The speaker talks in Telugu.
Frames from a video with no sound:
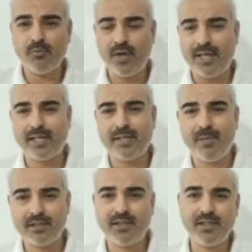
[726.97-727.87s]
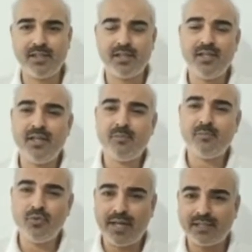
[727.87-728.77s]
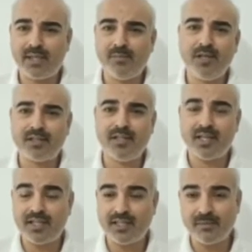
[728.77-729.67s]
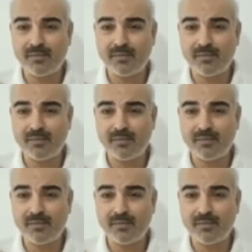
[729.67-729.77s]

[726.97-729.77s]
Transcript: నాద సంప్రదాయం ఉద్భవించింది